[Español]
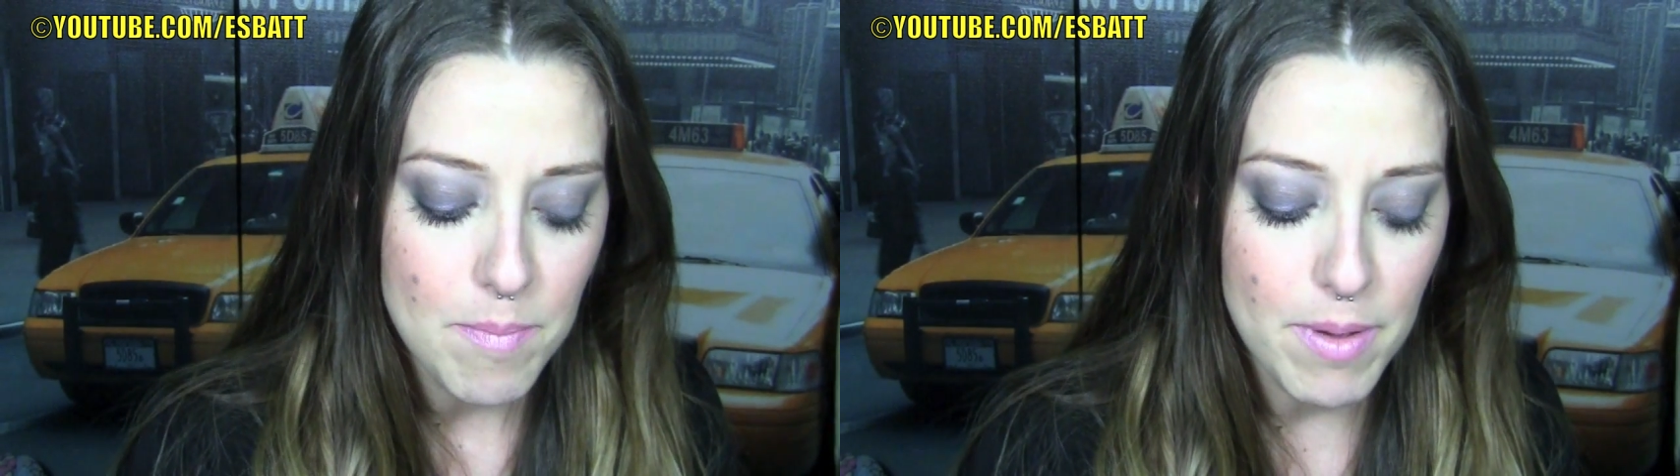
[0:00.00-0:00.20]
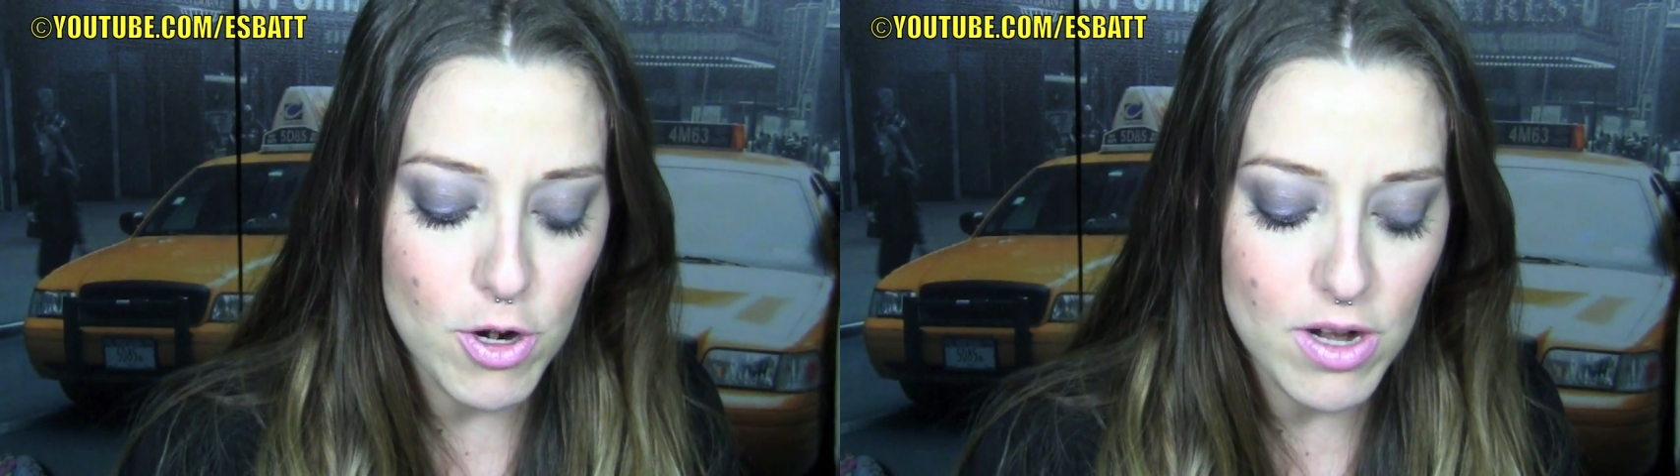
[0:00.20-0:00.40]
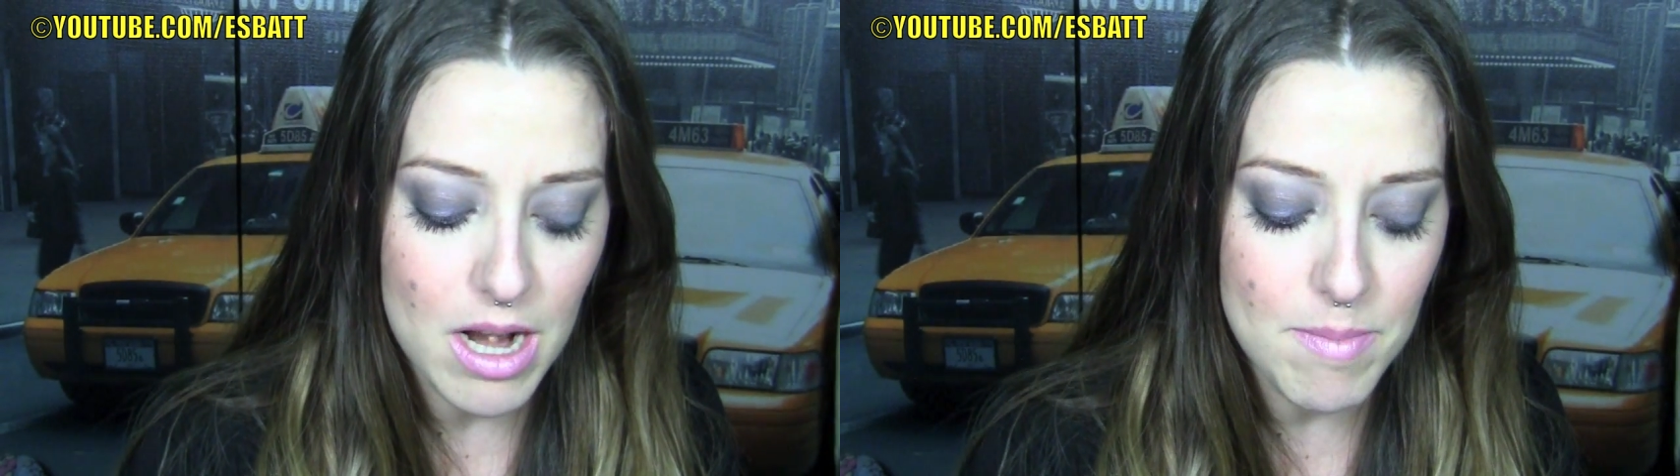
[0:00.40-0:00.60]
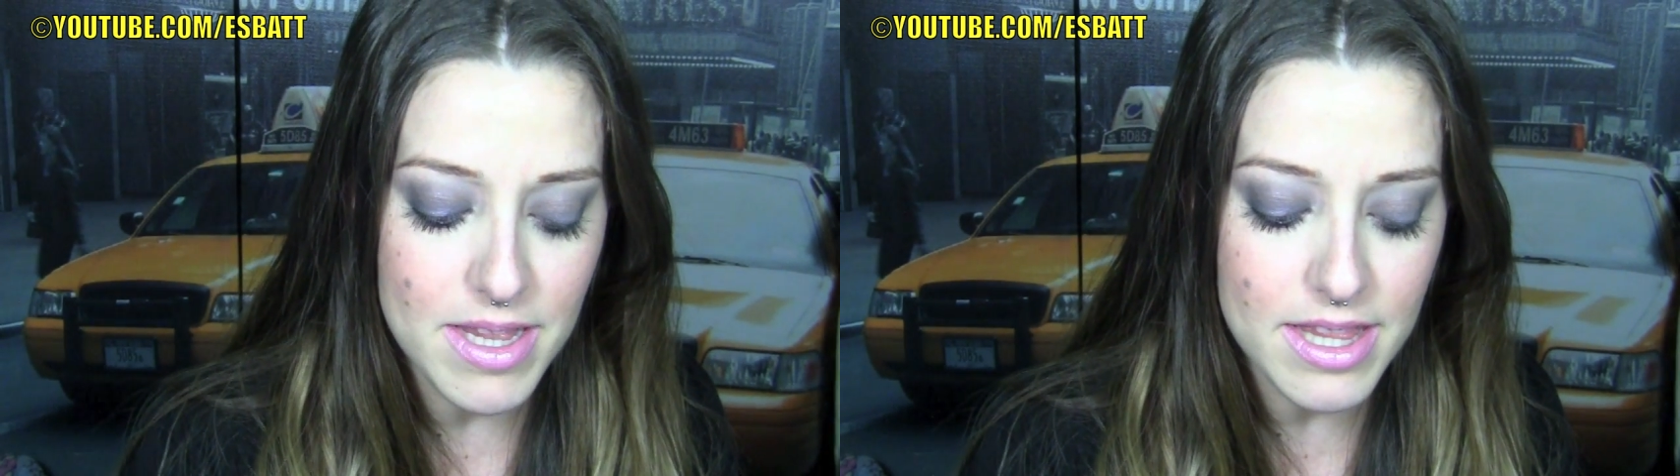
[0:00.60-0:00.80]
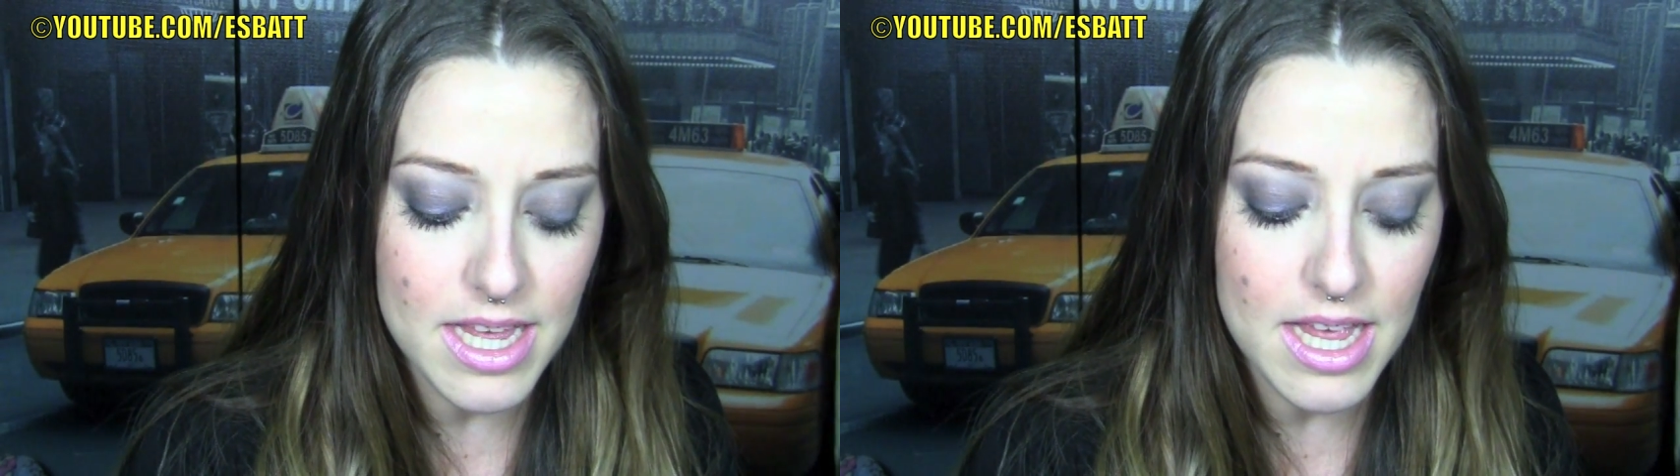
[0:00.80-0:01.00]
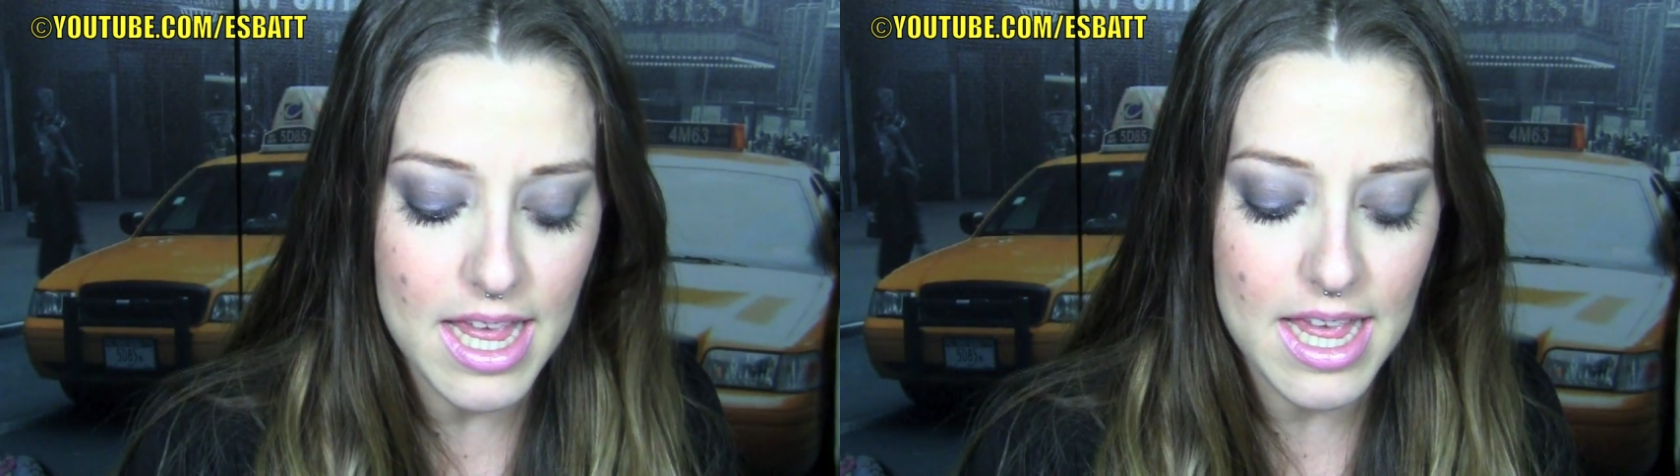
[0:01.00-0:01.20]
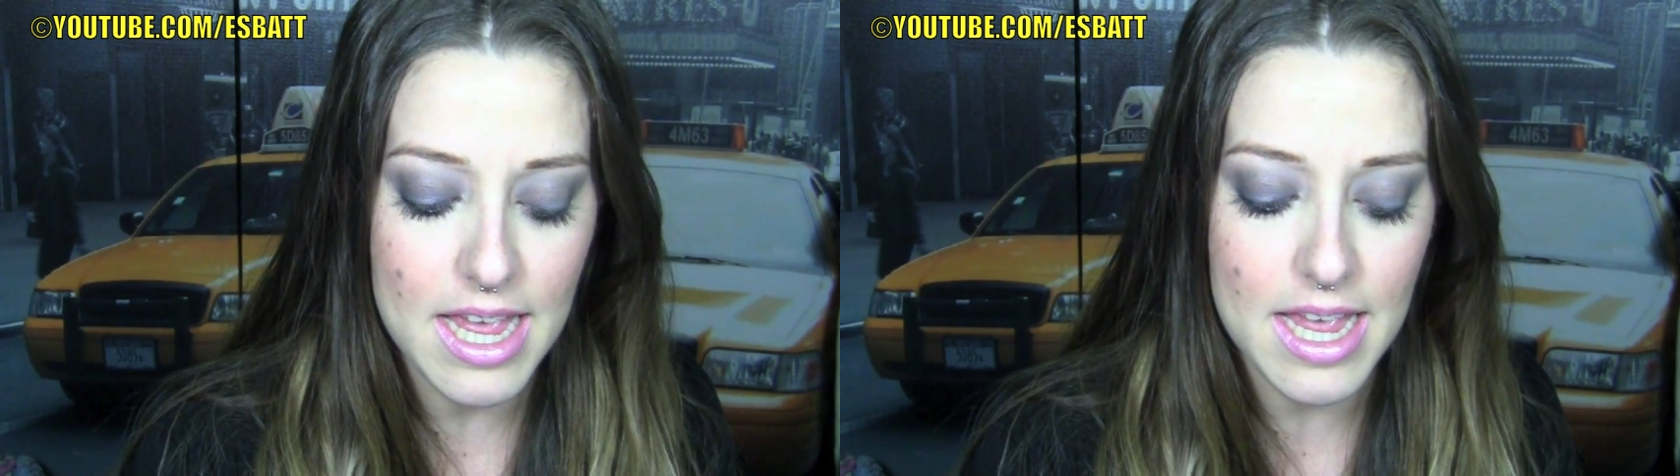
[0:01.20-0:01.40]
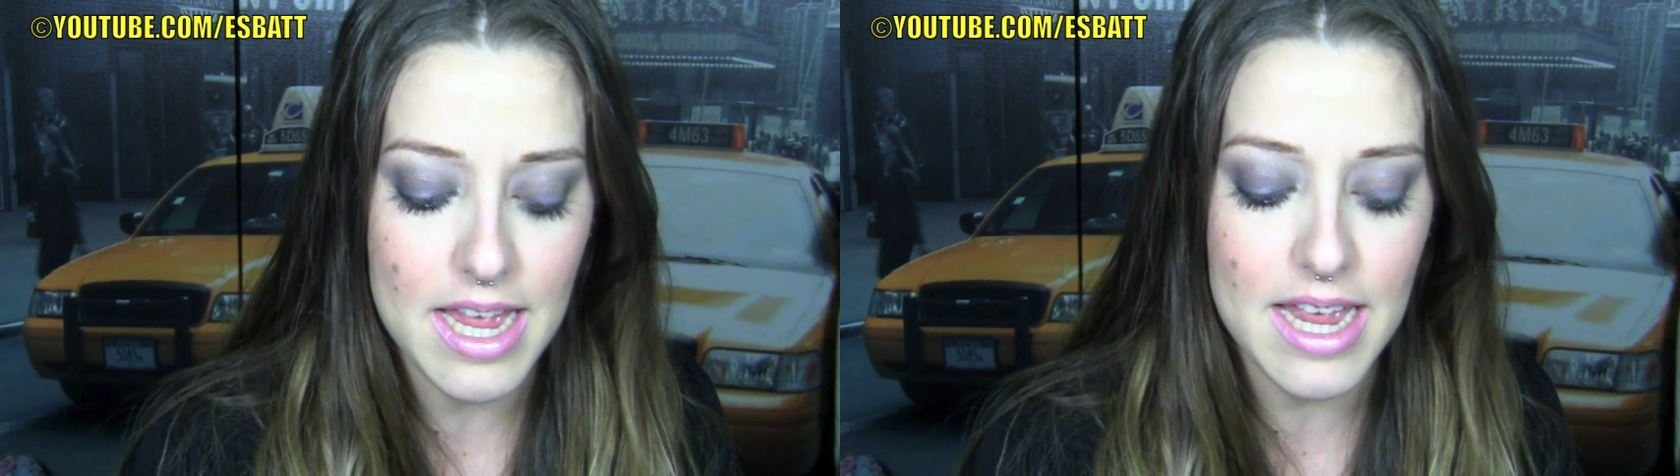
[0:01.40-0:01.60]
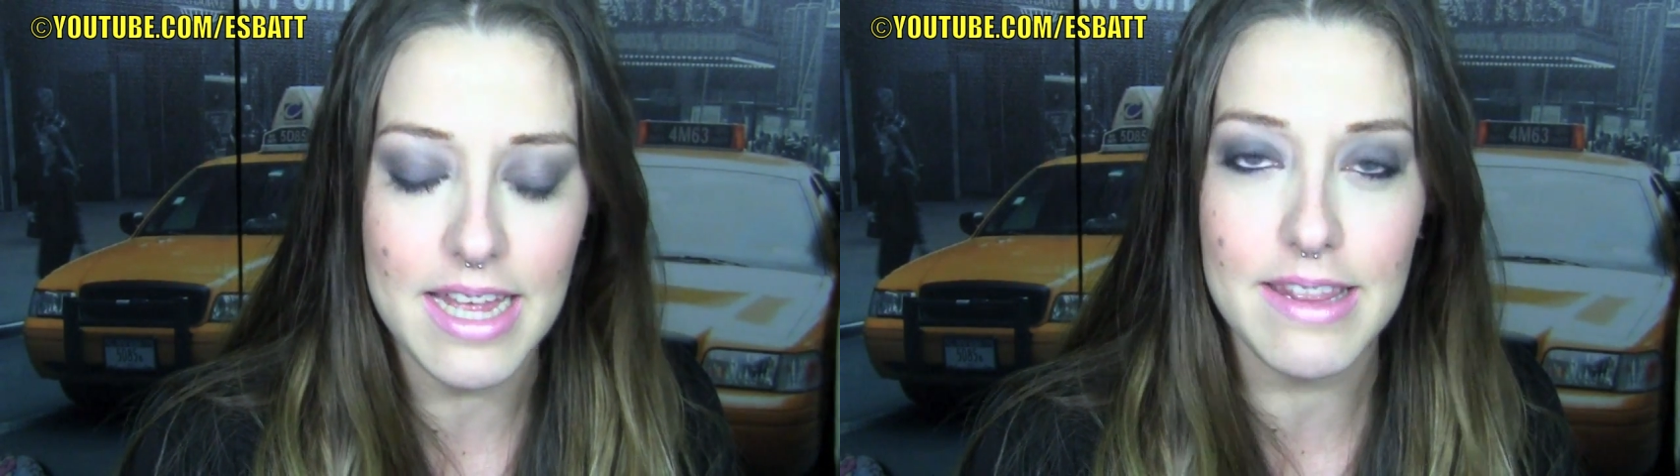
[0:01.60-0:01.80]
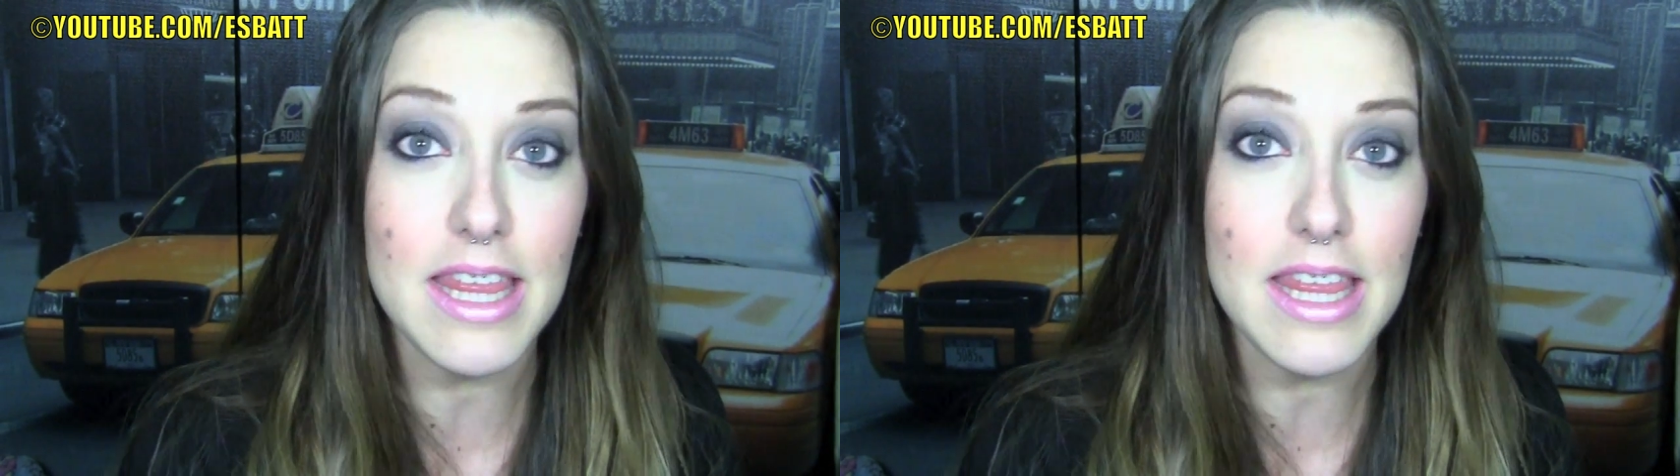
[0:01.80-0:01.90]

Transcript: pero realmente eh,